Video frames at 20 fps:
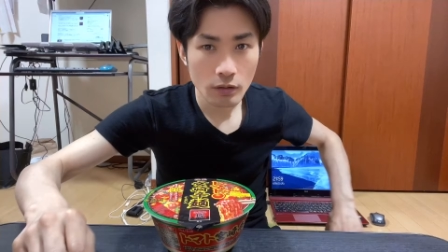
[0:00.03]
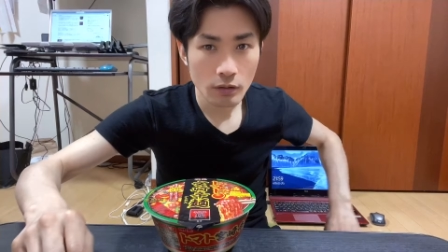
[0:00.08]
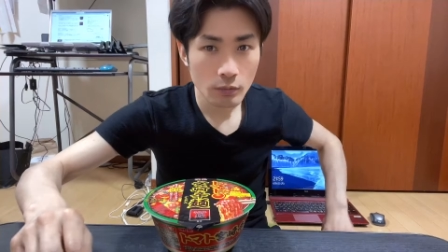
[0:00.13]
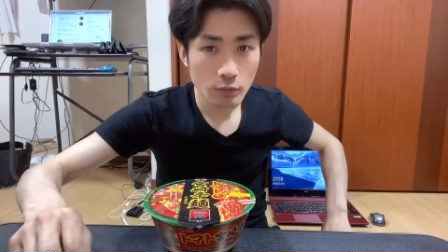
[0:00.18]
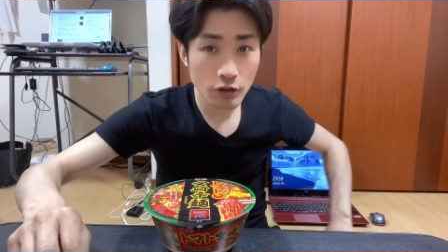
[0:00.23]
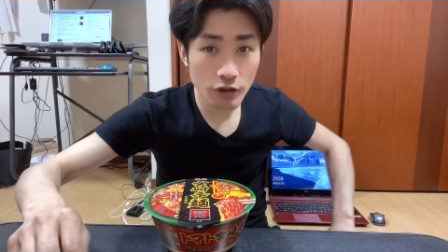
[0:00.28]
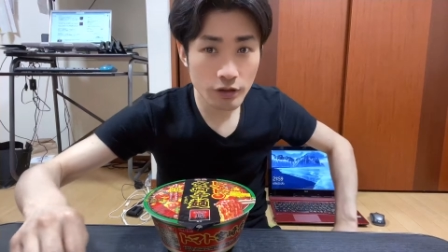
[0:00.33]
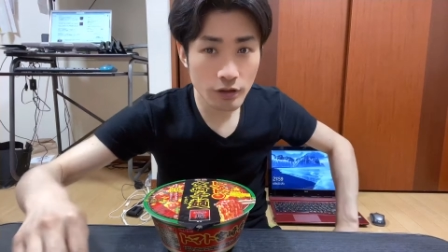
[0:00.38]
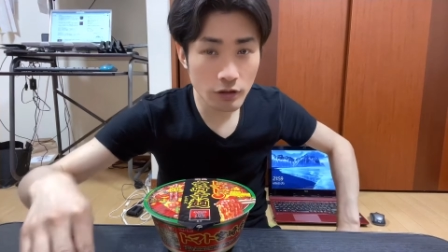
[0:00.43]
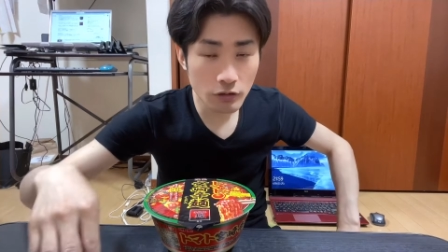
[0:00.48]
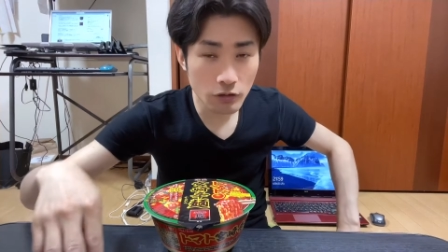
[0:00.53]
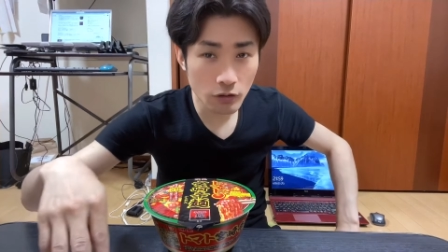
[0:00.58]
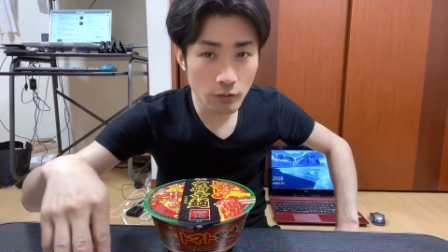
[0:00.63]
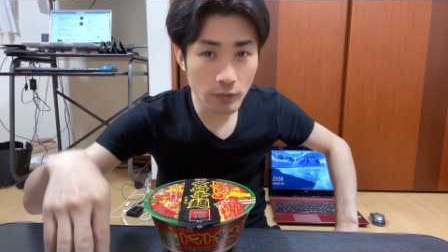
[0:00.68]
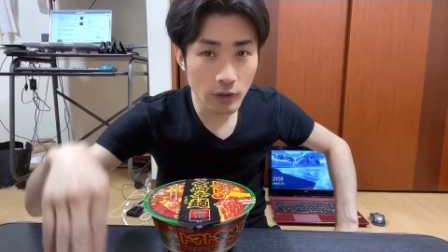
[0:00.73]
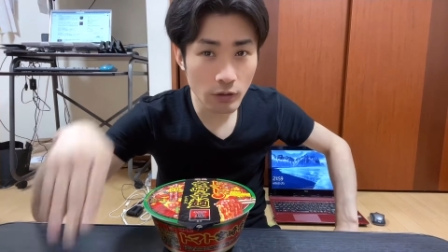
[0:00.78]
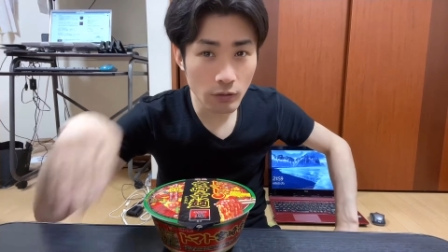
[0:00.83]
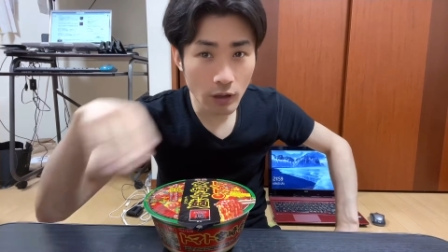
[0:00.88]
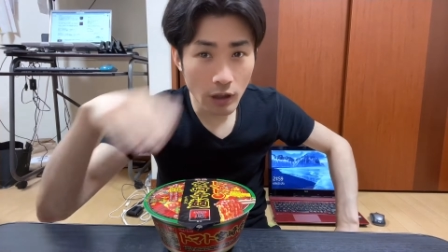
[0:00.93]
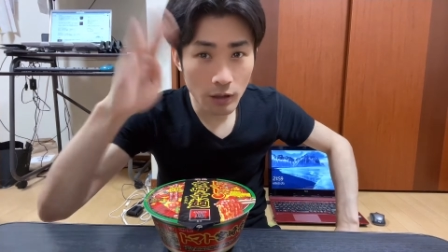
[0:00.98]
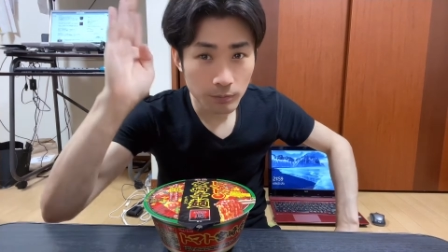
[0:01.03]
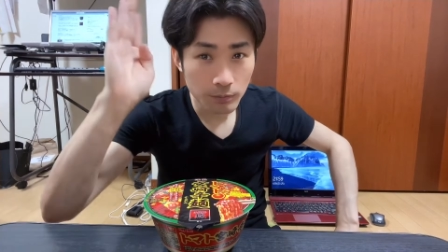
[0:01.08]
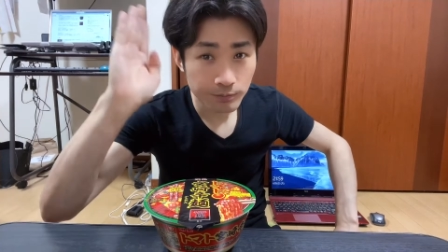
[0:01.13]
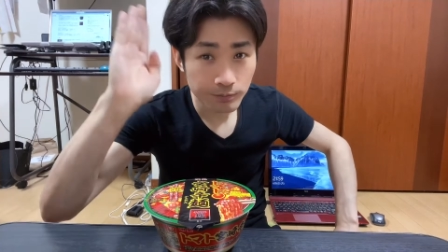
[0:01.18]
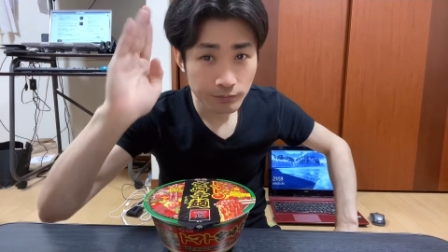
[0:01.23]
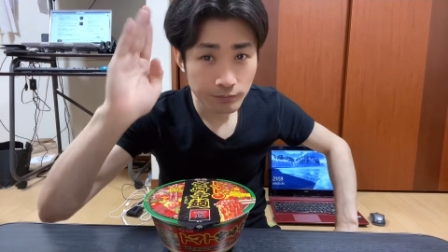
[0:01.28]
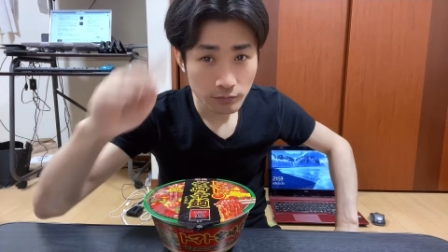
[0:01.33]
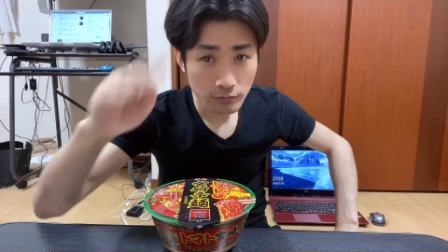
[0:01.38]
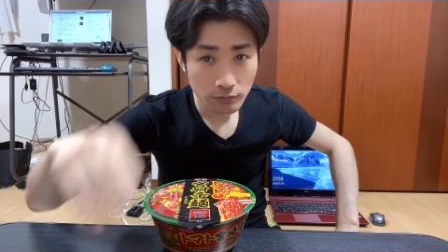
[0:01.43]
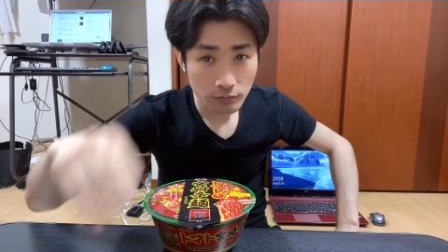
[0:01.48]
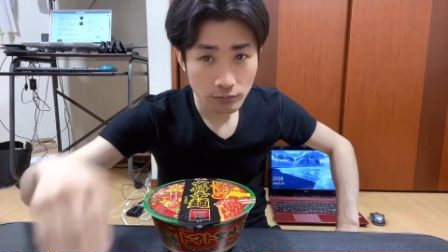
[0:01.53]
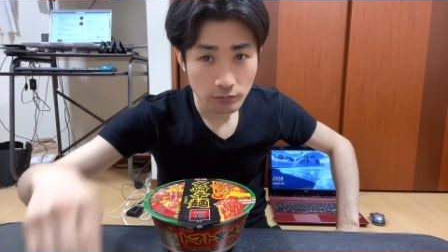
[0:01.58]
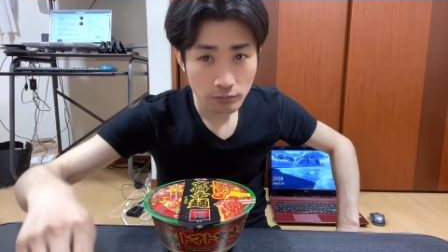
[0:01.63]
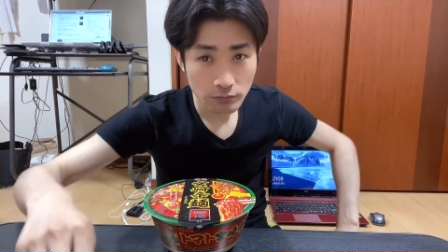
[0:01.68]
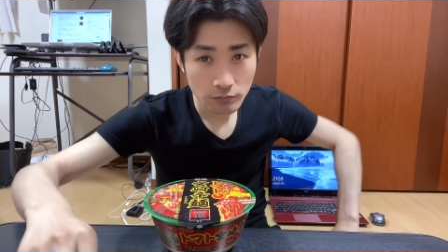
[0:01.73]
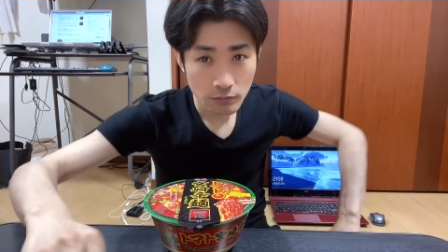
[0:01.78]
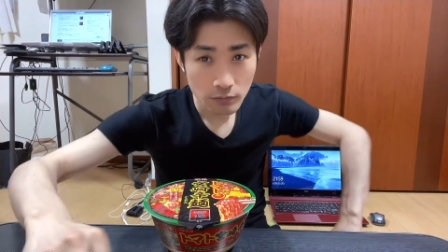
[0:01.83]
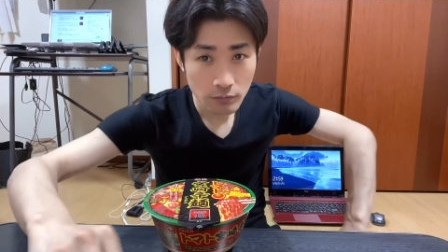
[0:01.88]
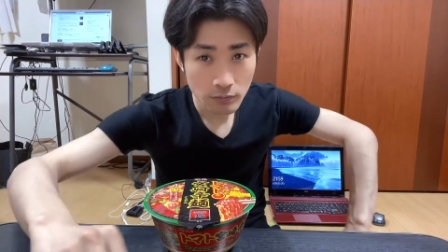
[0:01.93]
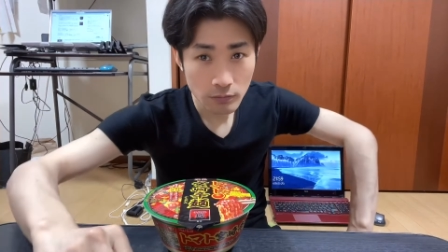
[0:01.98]
皆さんこんばんは
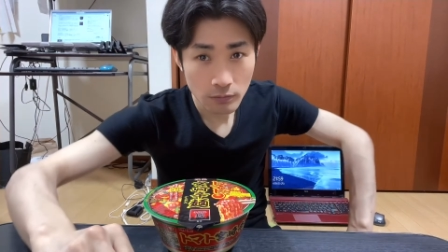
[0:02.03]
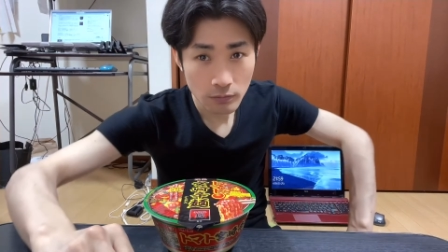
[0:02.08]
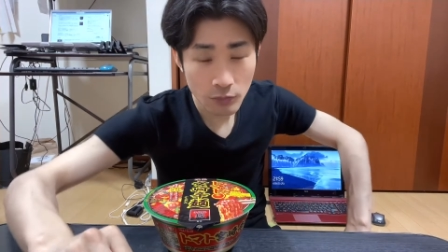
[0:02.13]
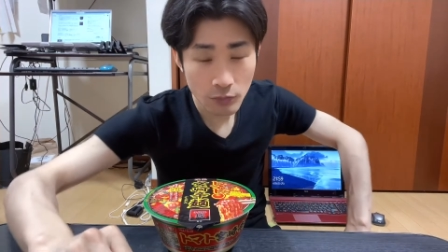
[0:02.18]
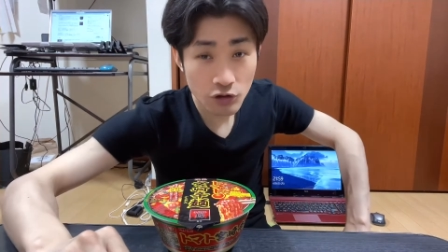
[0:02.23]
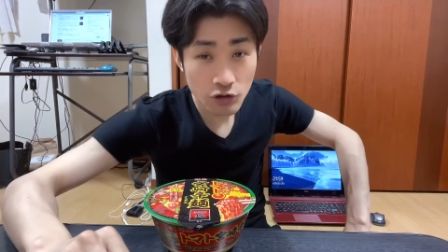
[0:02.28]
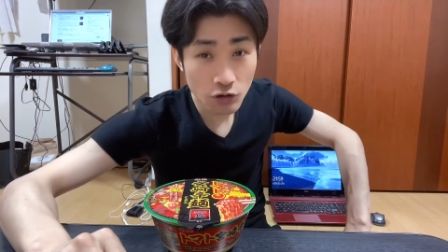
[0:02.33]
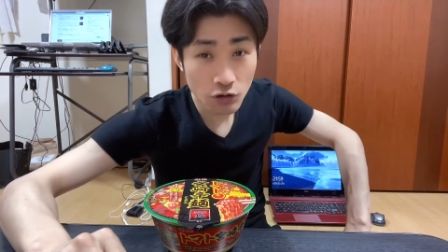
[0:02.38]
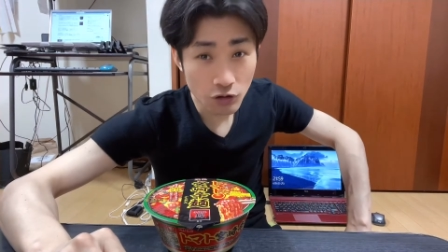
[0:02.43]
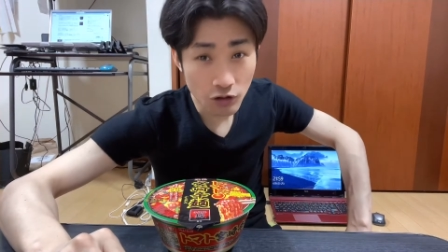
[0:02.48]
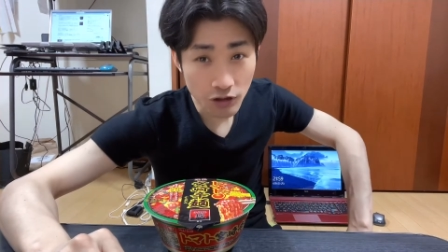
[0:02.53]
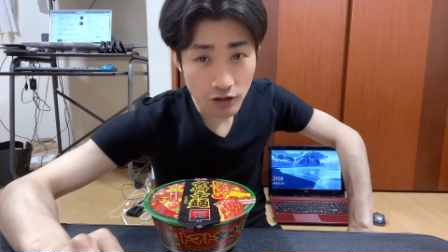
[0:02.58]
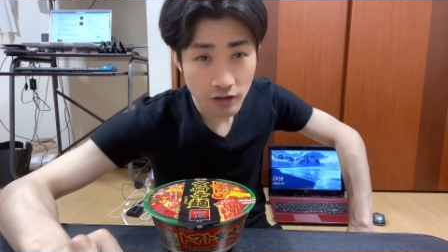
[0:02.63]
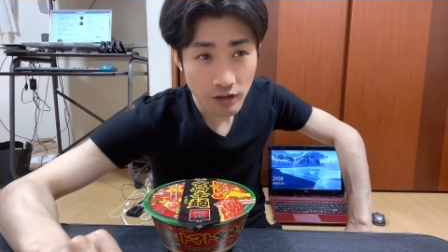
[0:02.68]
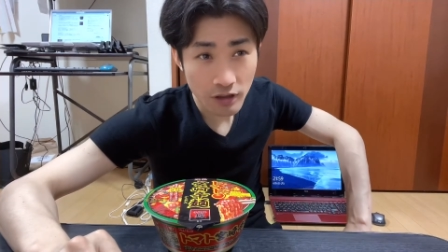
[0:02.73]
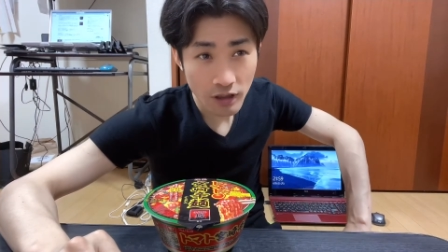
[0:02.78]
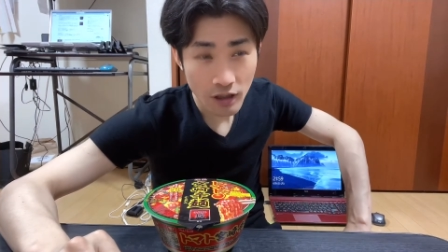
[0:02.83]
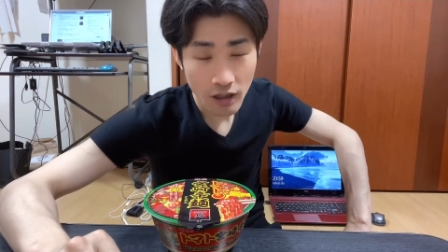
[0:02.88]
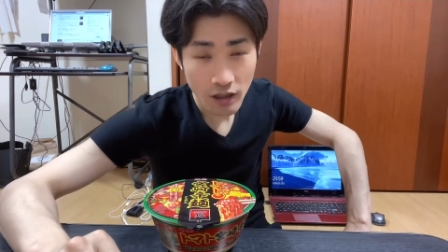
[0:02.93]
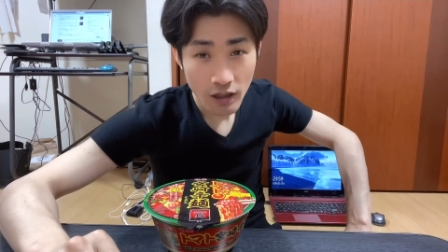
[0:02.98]
三野です